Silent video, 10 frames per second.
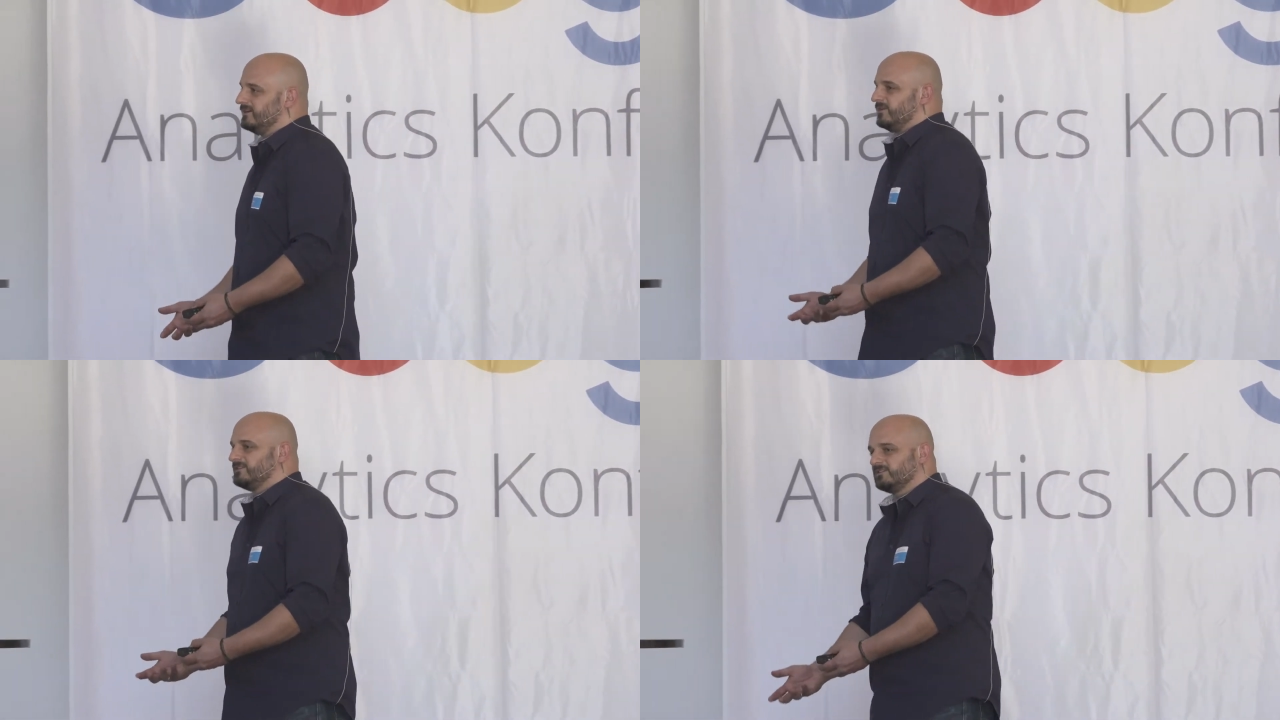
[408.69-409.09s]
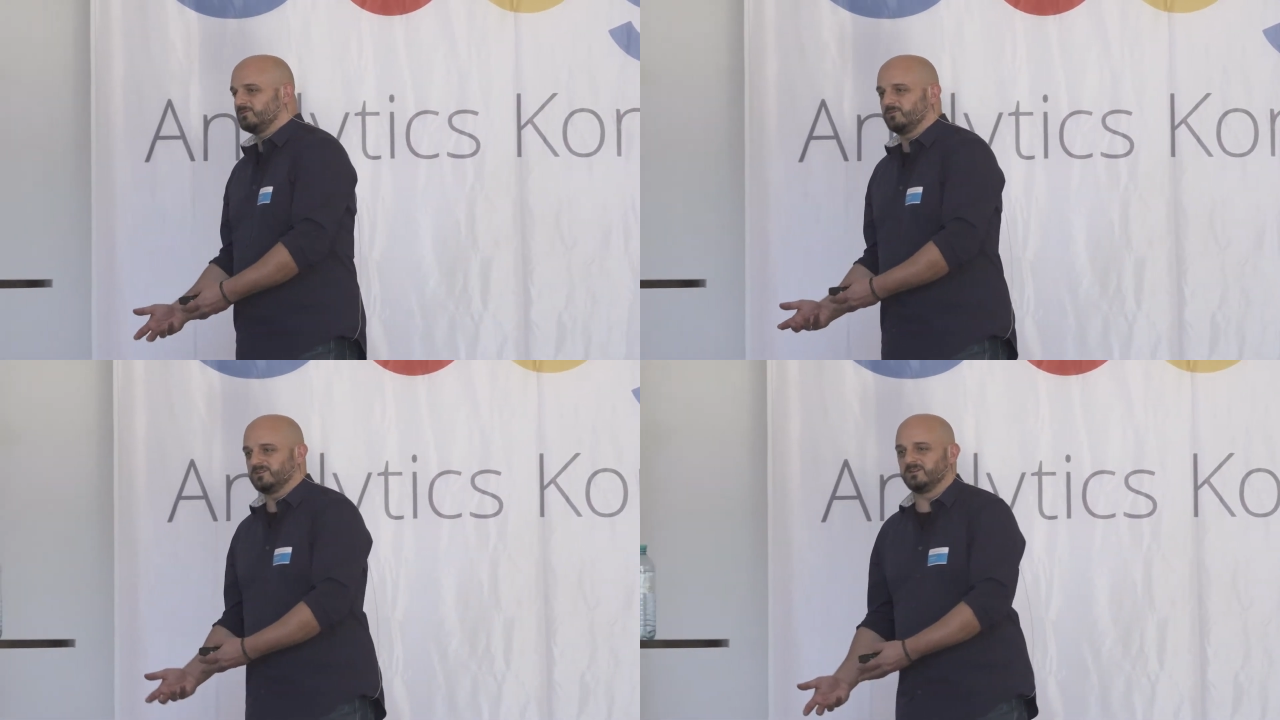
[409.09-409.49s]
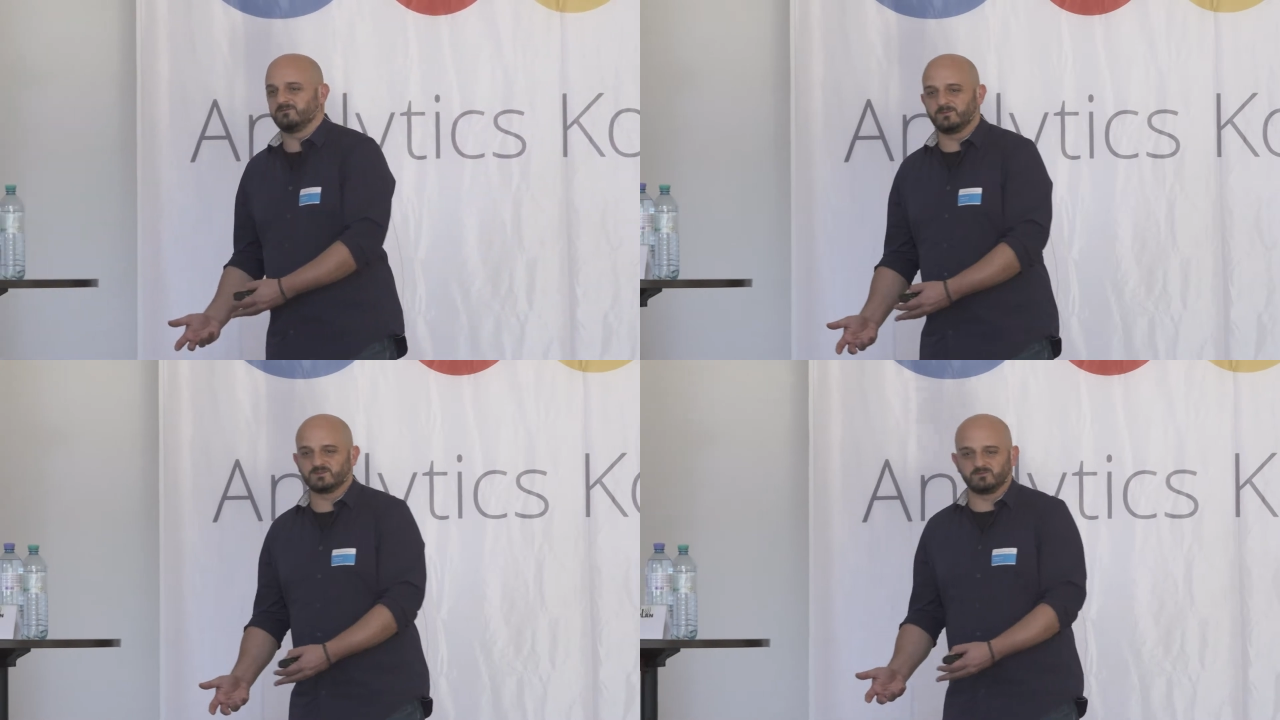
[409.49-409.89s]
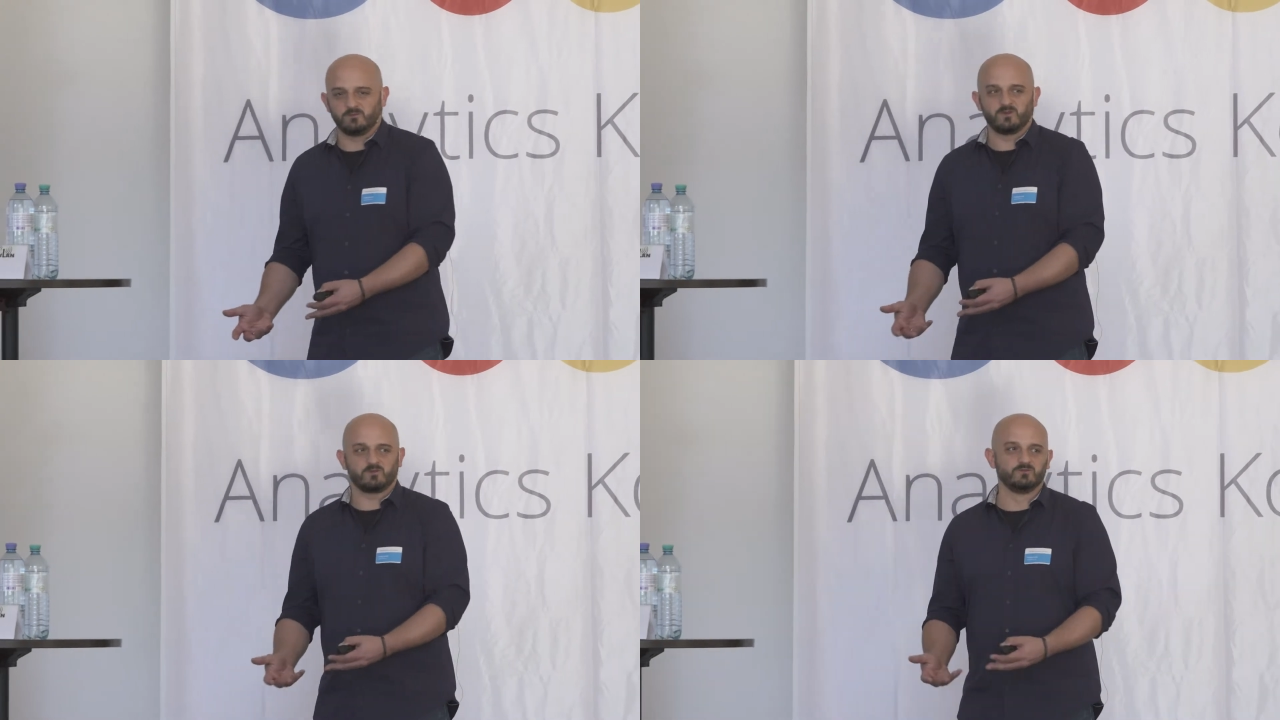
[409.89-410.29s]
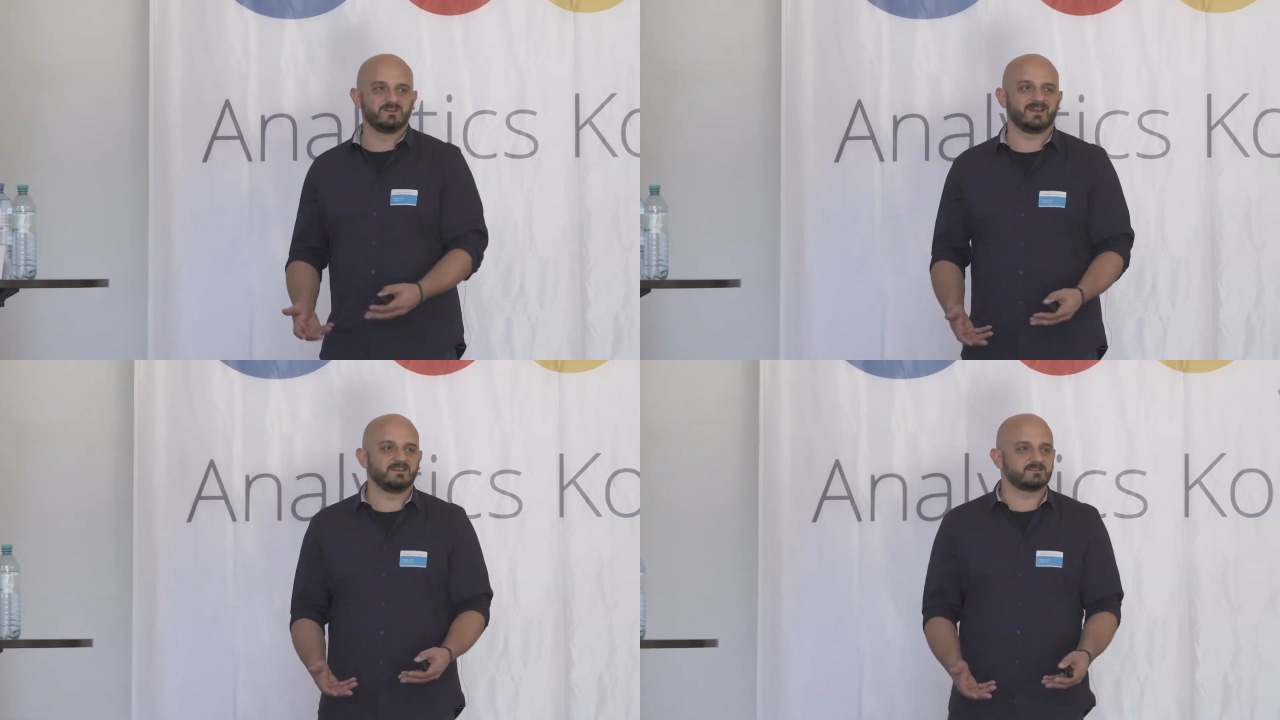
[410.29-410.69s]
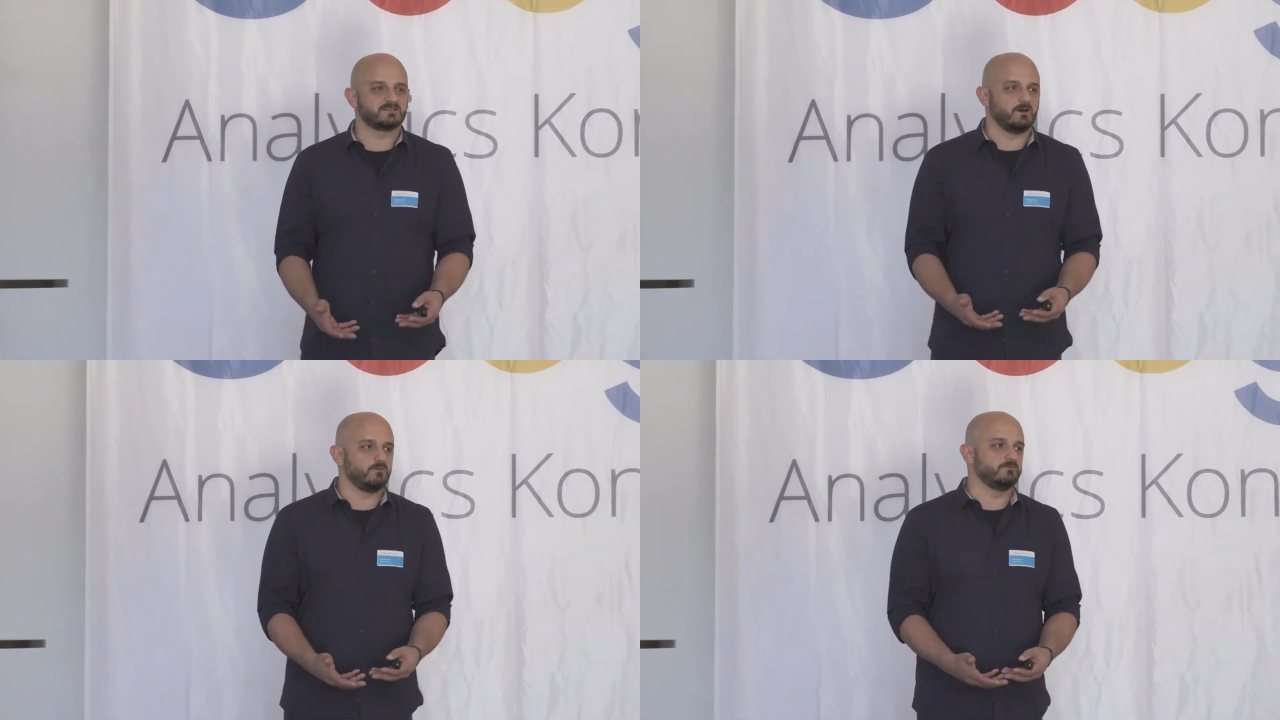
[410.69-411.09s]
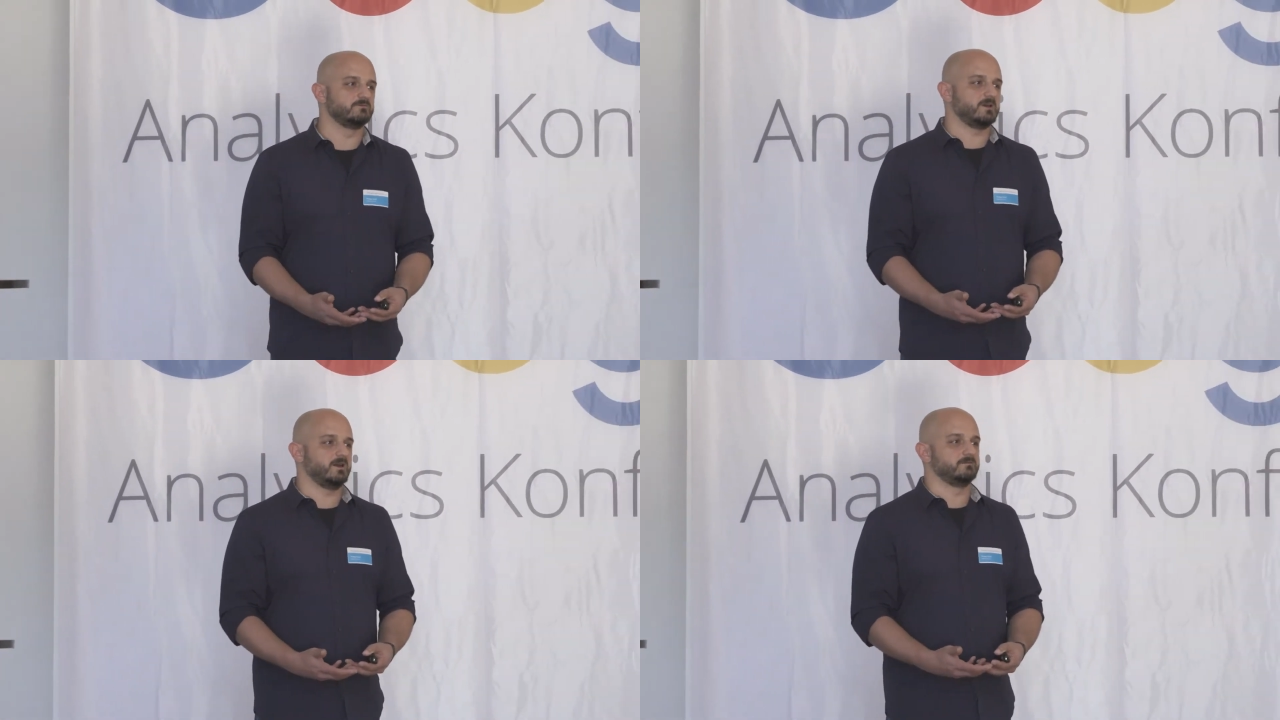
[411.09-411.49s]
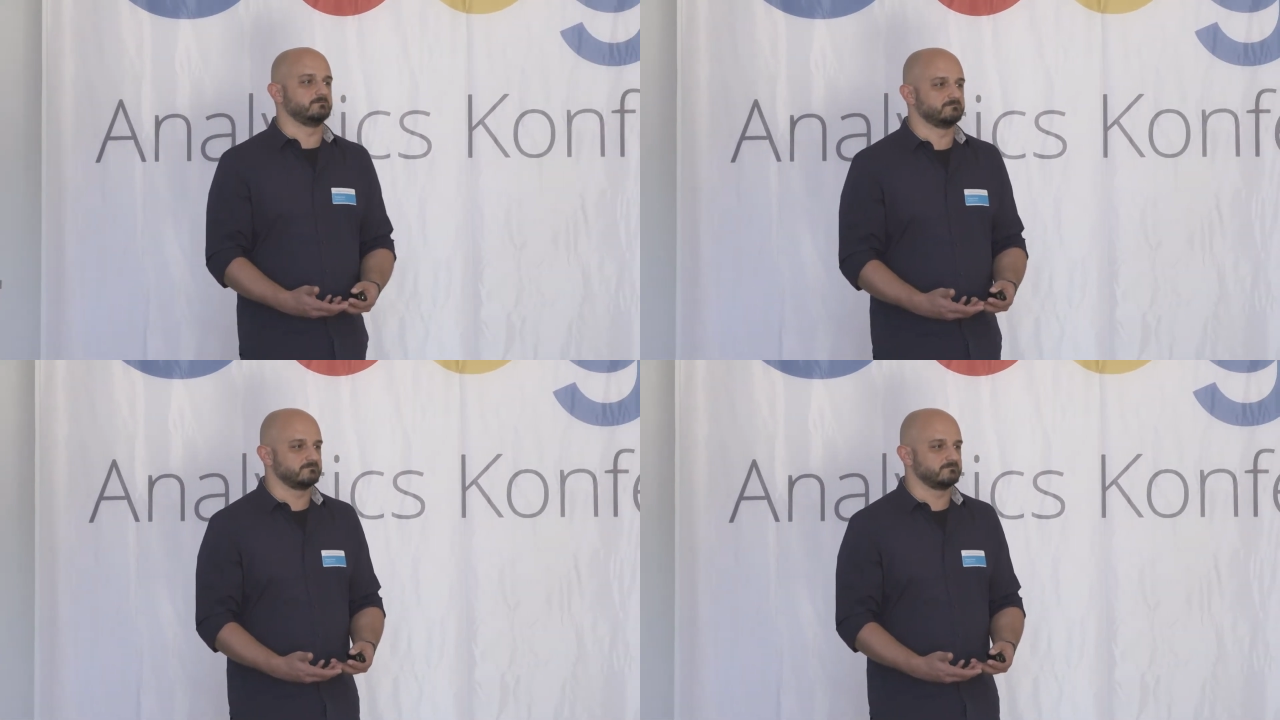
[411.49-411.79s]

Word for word: Was ist aber mit einer Website, wo mein Kunde gar nichts kaufen kann?